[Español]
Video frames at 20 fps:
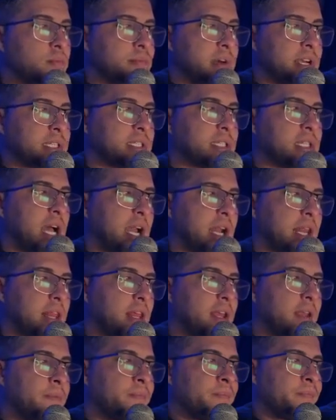tarde.
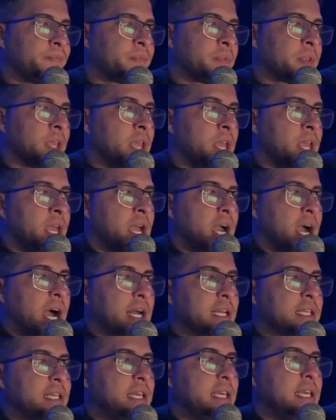
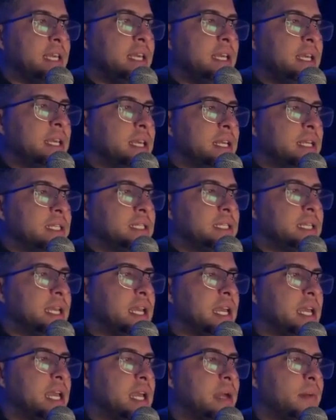Aquí
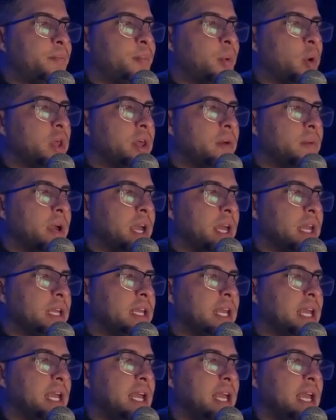se puede ver
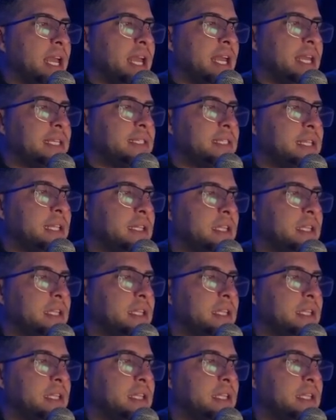que este tipo